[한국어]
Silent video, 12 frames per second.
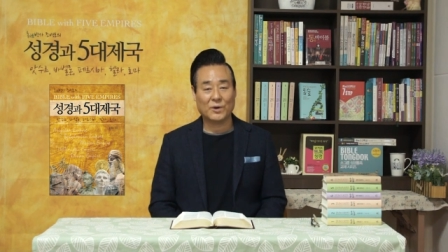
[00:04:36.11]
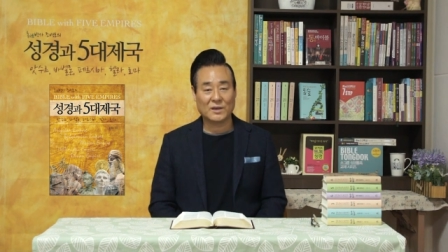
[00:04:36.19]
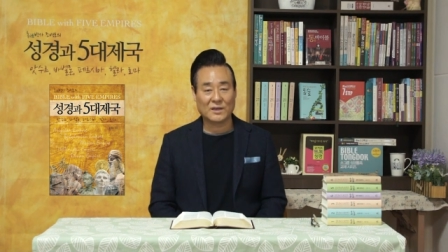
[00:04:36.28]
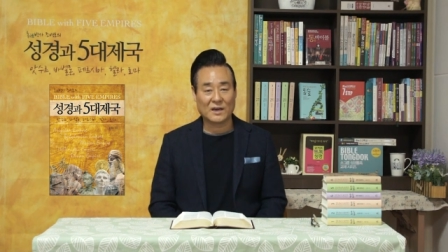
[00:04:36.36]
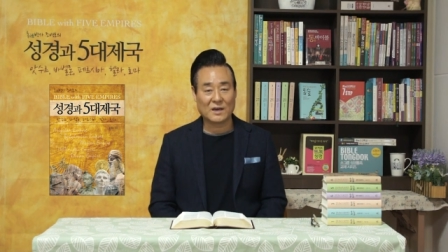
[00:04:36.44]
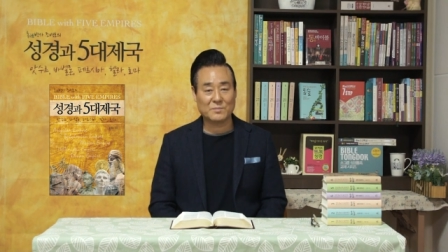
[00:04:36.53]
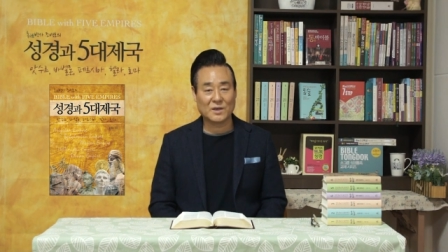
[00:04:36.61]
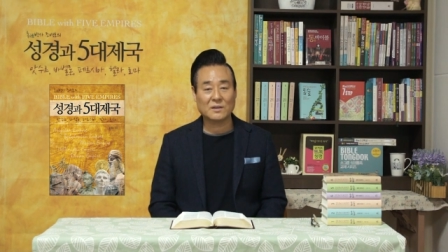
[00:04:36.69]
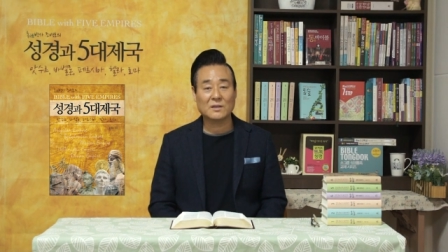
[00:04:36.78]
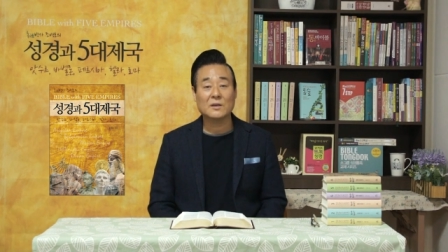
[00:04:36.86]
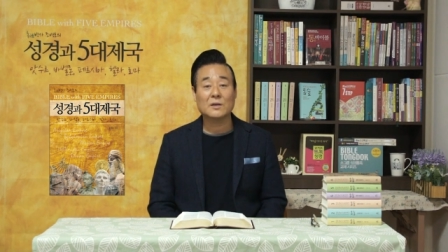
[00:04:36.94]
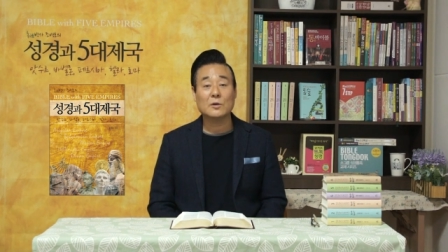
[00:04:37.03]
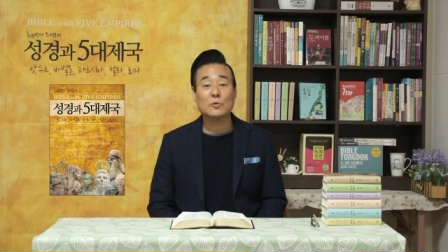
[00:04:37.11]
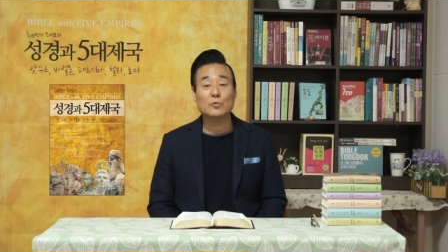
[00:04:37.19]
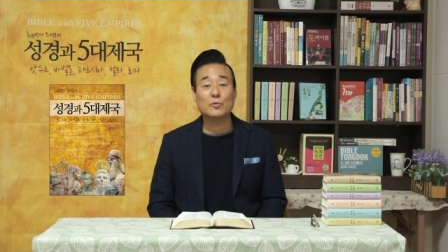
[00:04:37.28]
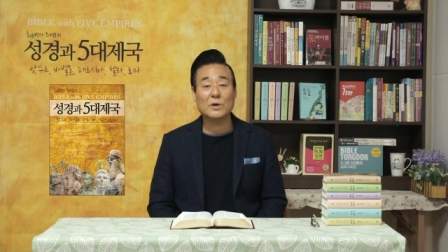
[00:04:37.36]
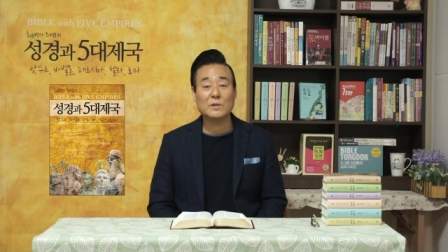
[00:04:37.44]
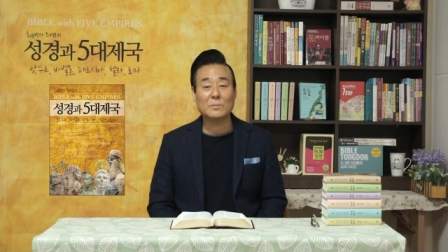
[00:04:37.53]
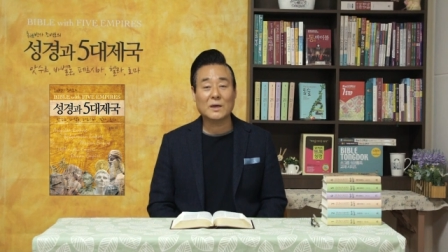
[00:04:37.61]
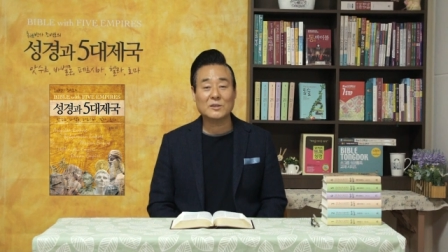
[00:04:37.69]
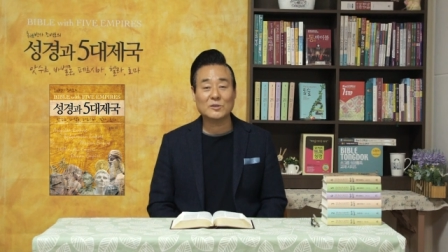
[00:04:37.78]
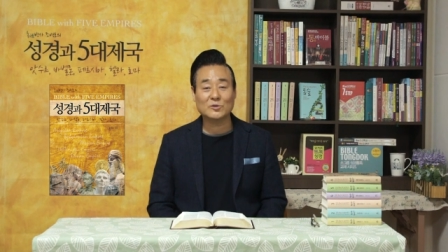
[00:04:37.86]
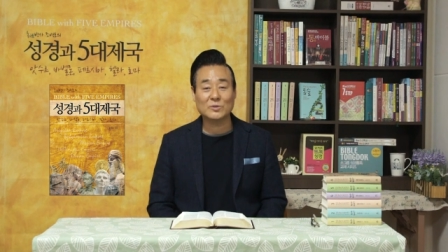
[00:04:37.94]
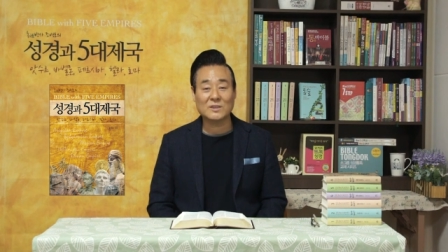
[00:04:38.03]
회개하면
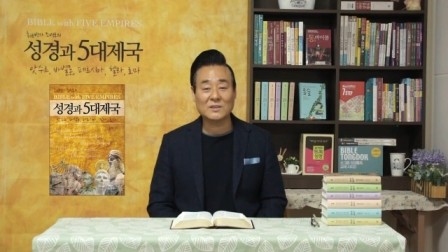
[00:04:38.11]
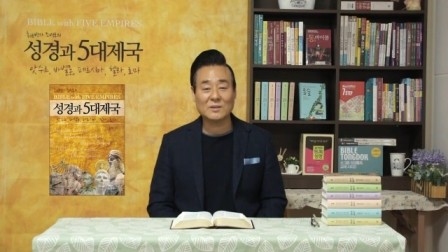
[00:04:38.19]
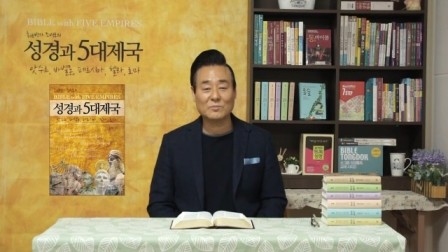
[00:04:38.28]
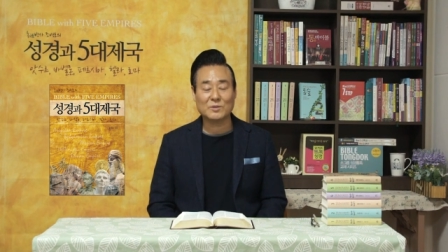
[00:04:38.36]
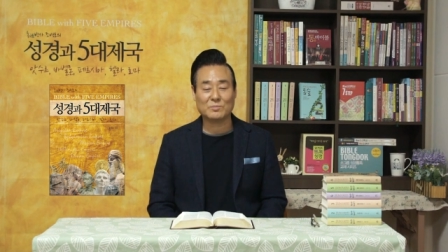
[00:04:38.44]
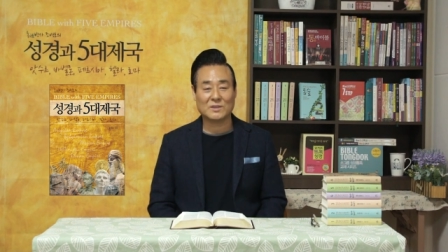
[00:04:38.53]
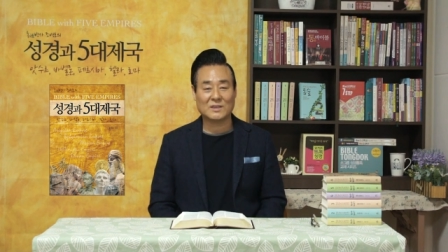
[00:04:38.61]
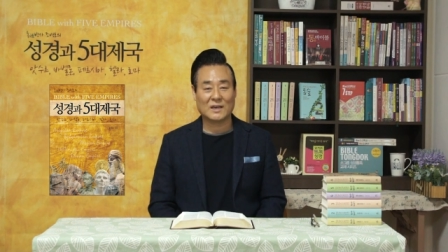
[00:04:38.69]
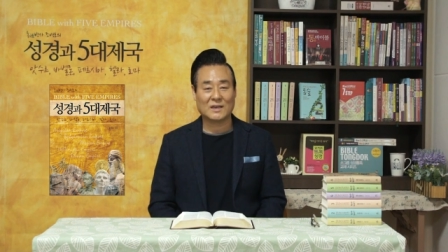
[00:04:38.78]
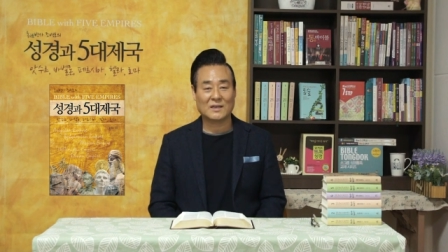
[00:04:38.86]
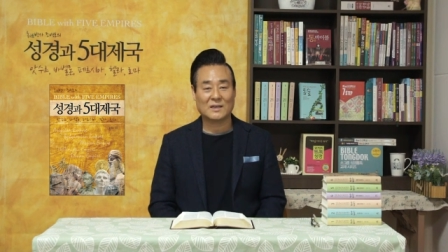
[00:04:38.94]
구원받을 수 있기 때문입니다.